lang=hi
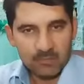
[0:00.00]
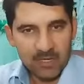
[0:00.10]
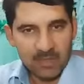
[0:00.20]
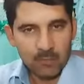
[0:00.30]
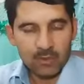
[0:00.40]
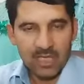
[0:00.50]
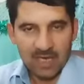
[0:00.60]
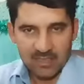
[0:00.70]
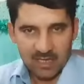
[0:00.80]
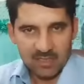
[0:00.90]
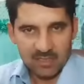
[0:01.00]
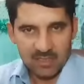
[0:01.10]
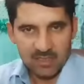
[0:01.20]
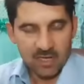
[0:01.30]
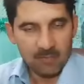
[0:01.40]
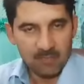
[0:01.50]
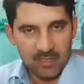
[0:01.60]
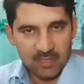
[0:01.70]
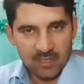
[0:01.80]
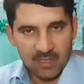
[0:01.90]
पे बहुत आसानी से जॉब
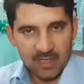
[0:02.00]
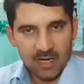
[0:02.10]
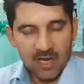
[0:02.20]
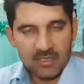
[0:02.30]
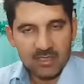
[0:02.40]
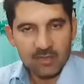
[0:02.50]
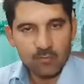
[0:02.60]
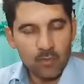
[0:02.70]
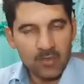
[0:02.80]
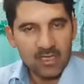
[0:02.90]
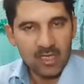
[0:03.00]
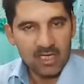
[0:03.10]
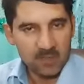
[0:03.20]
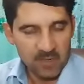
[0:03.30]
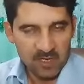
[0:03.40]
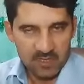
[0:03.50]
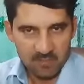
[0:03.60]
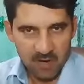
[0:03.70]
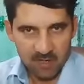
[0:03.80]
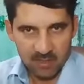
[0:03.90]
मिलता था लेकिन आजकल वो भी एक्सपीरियंस
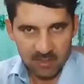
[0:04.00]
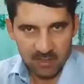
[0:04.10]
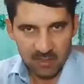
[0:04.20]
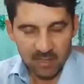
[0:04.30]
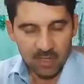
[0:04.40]
मांग रहे हैं